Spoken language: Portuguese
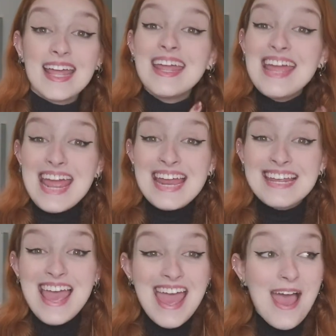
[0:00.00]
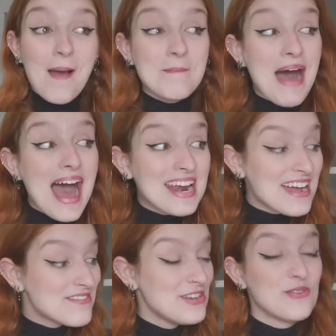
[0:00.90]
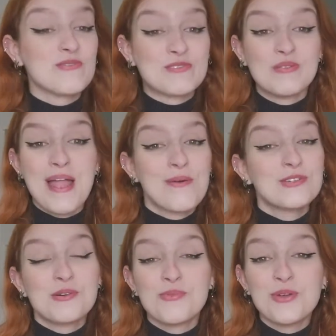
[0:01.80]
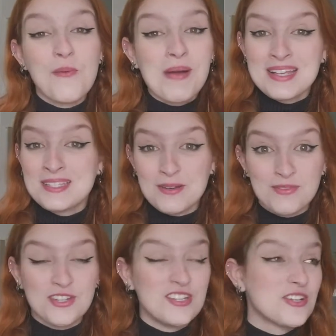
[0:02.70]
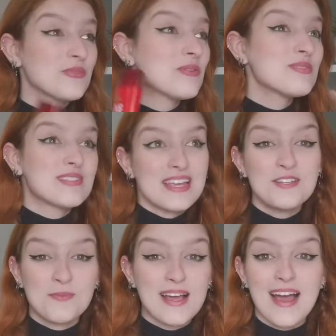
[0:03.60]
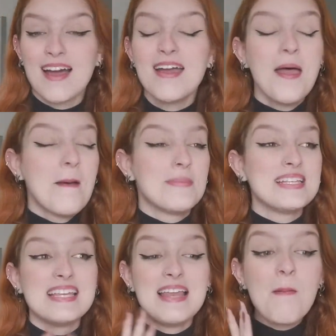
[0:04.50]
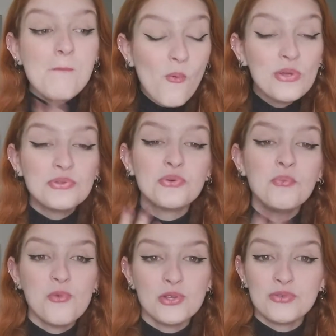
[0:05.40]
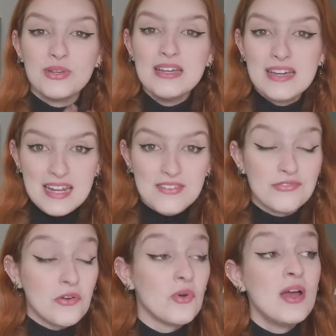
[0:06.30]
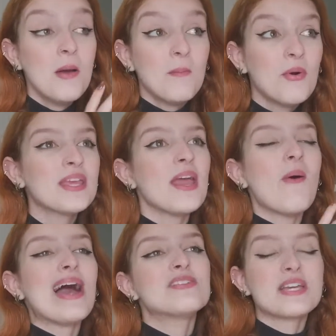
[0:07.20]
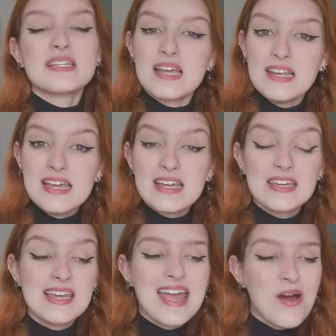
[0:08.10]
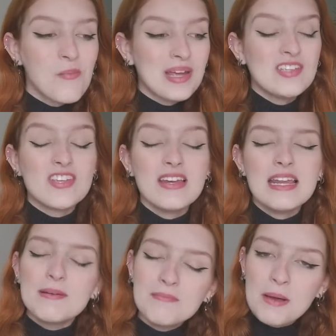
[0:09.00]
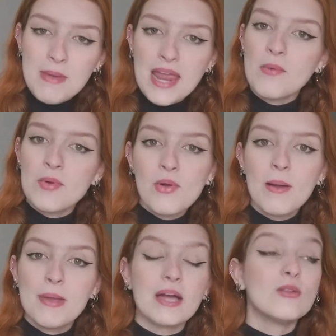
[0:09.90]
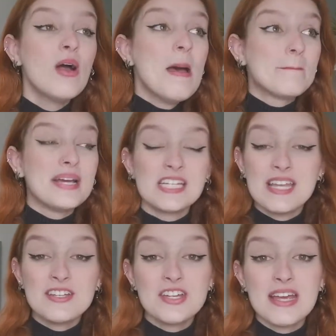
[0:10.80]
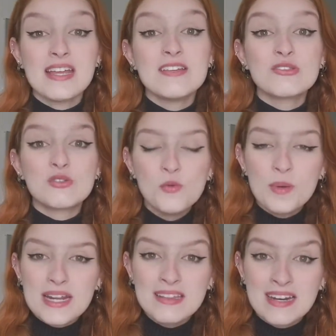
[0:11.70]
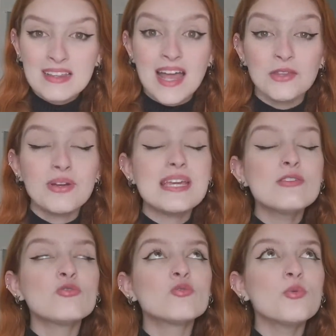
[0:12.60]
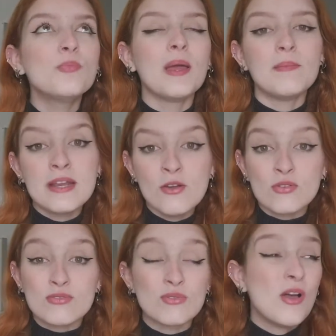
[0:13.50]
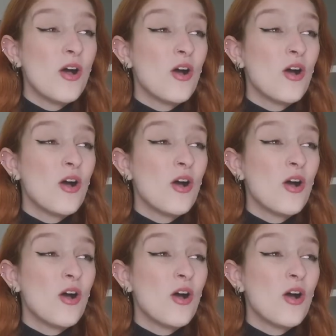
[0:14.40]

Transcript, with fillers: E ele é maravilhoso. É o shampoo que eu mais amo, gente. Eu não sei explicar, mas ele é muito, muito incrível. Porque eu acho que essa linha aqui realmente limpa bem o meu cabelo, mas deixa ele super hidratado e super brilhoso maravilhoso.